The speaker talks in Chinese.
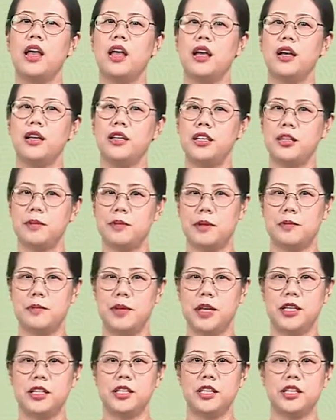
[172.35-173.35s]
日本明
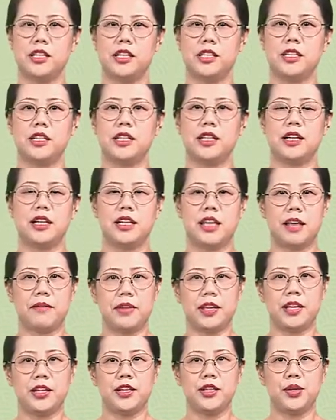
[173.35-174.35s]
治时期的言文
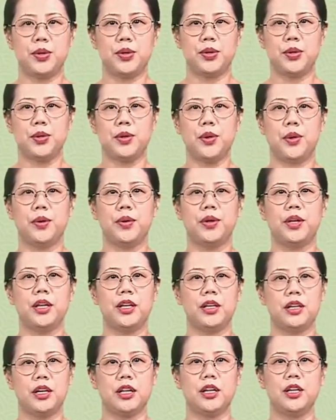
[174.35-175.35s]
一致运动。
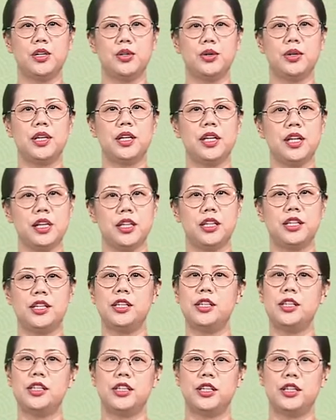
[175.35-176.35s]
可以说，一直
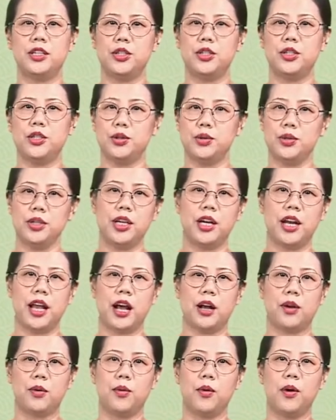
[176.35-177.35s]
是中日两
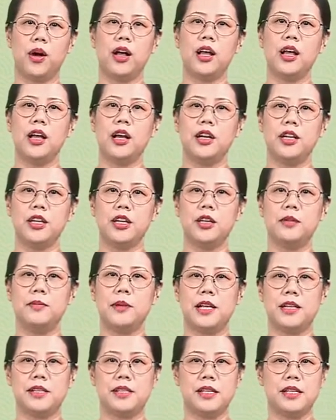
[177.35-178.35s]
国日
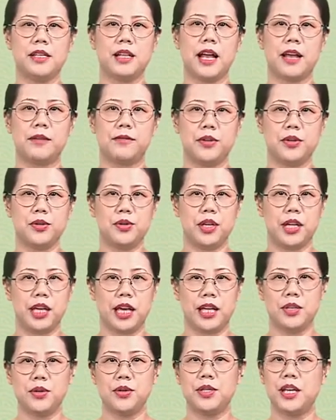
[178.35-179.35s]
本近代文学研
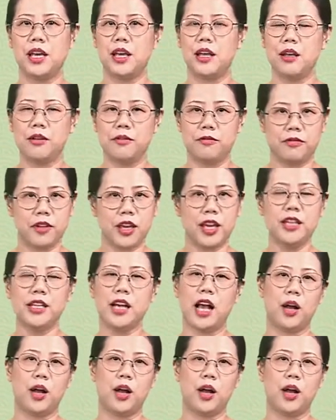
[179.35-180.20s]
究界非常